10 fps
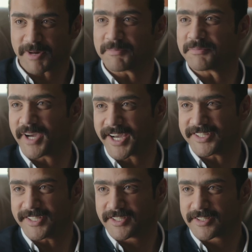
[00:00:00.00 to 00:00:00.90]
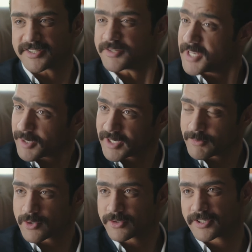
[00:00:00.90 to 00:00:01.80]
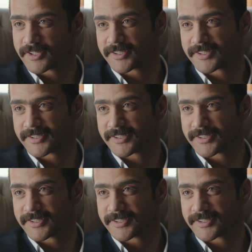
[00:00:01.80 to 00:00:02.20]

محمد بيه عادل زميلك من ايام شرطه